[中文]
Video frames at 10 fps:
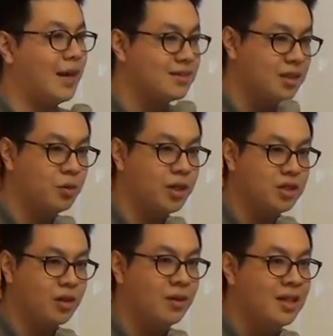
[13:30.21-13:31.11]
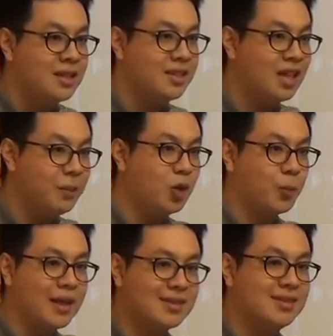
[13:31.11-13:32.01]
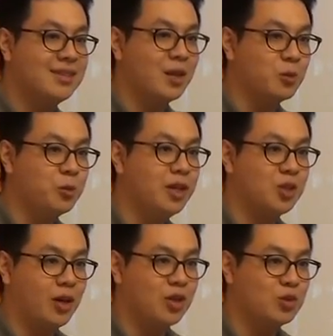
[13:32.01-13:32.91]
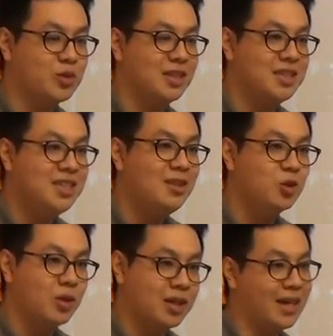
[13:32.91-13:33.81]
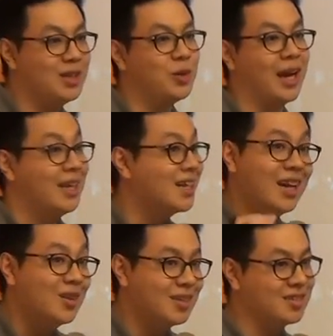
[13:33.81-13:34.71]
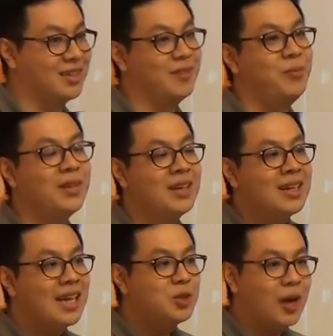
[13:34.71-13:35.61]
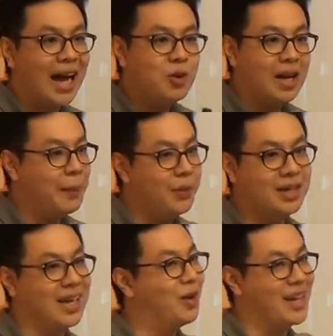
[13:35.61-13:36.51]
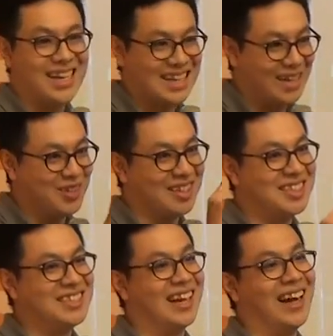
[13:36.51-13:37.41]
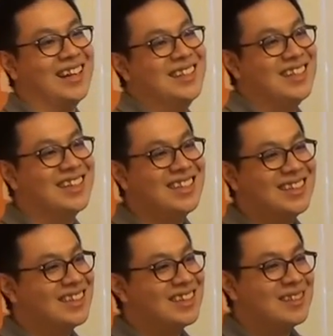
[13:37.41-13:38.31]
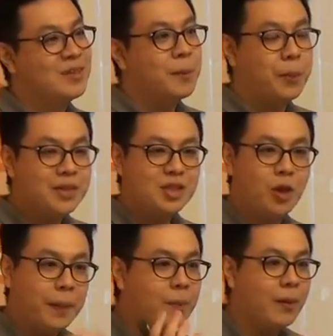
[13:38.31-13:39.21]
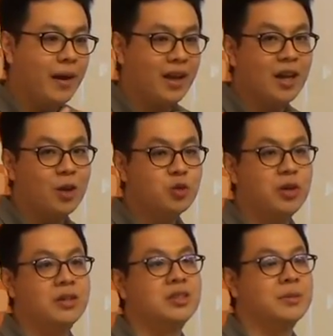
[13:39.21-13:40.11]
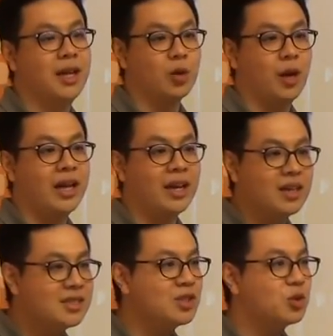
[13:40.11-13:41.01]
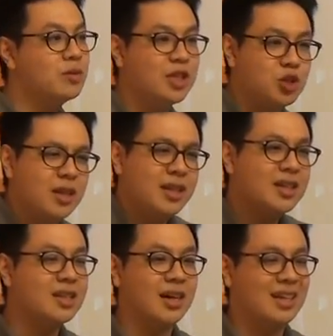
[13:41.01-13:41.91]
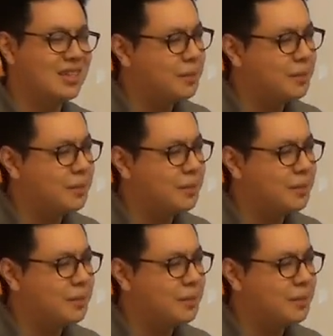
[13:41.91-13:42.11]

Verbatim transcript: 八四零五零九，是一个民国八十四年五月九号出生的金牛座的可爱的女孩，你一看就知道这个人。但如果她如果来不可爱，我跟你讲，大家都生气她。不是说漂不漂亮跟工作有有什么样的关联，而是说你觉得你很可爱，那你